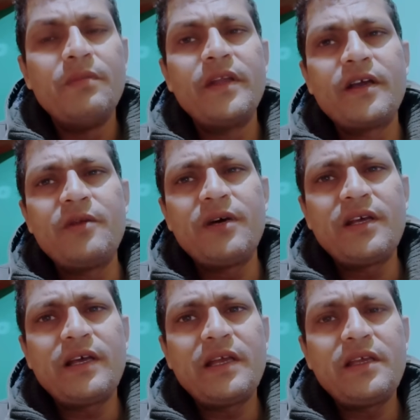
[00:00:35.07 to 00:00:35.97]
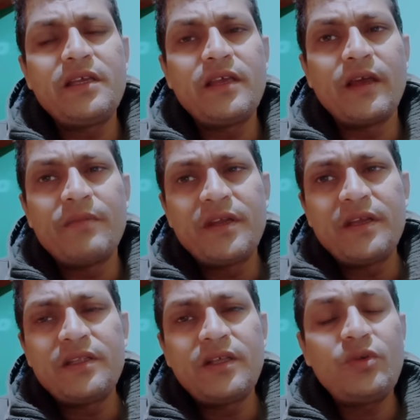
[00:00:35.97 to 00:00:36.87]
मैंने कई बार कहा है कि कैमरे
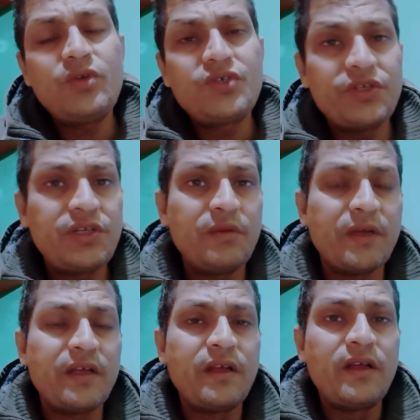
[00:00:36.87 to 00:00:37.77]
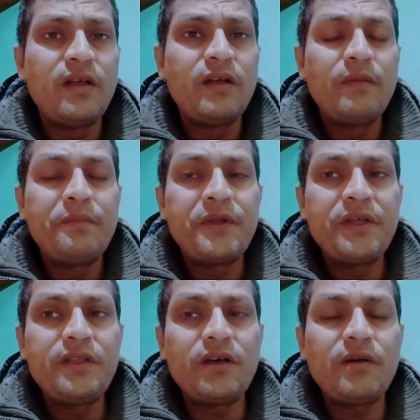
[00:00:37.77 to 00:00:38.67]
के अंदर और शीशे में
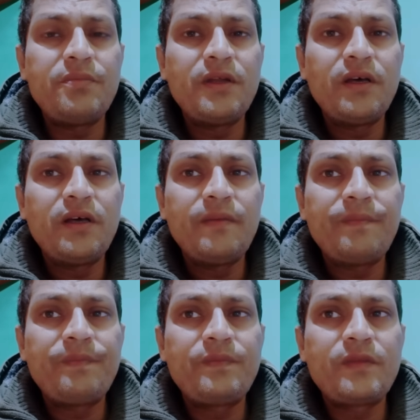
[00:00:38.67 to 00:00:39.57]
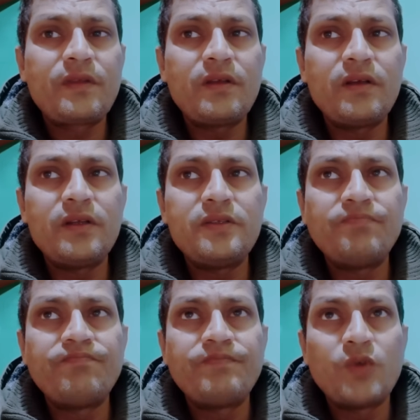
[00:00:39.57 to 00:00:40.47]
प्रेत अपना आ,
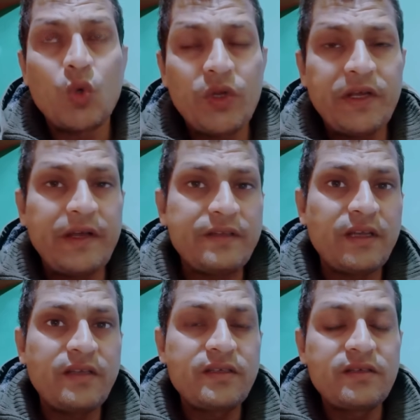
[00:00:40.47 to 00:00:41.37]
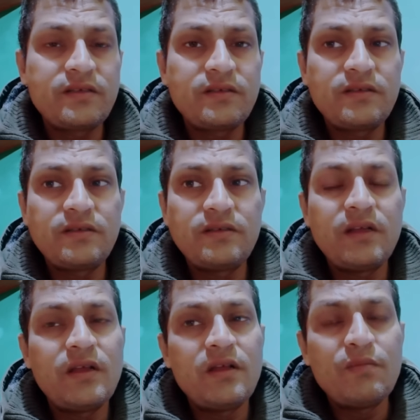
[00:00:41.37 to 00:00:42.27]
होने का एहसास
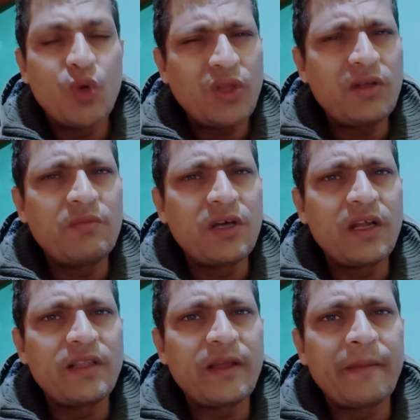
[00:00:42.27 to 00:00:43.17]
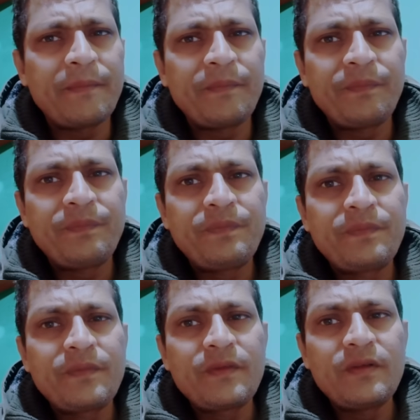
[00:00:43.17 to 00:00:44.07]
बहुत कम कराते हैं
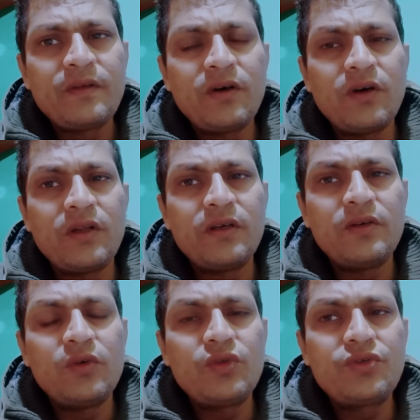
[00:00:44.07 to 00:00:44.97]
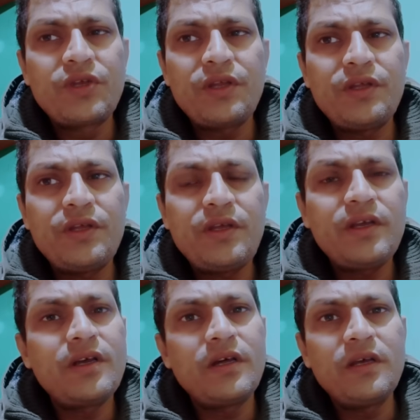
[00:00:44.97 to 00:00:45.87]
और उसके लिए
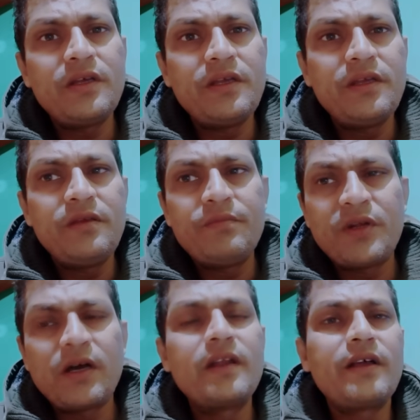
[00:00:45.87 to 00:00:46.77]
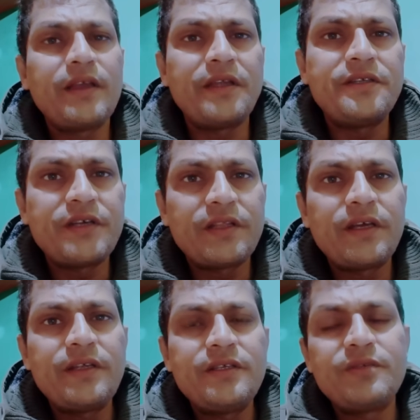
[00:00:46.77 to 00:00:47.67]
एक अलग ही प्रकार का गैजेट
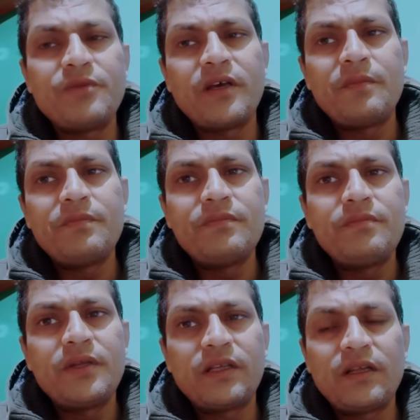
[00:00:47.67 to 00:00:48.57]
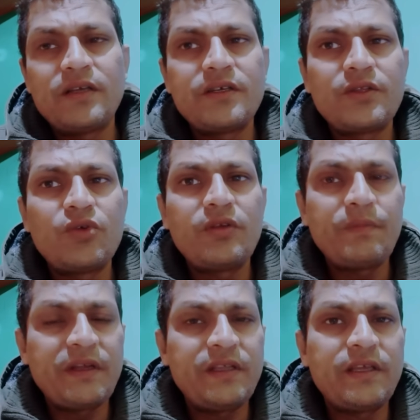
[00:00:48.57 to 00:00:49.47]
आता है जिसमें आप पता लगा सकते हो कि
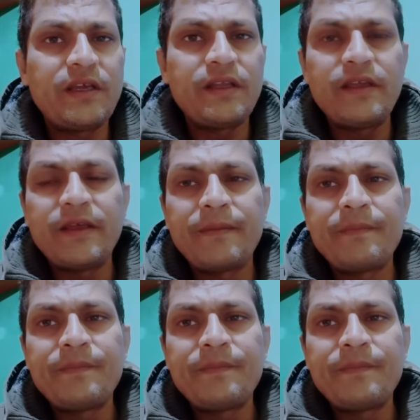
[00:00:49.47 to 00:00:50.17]
प्रेत है नहीं है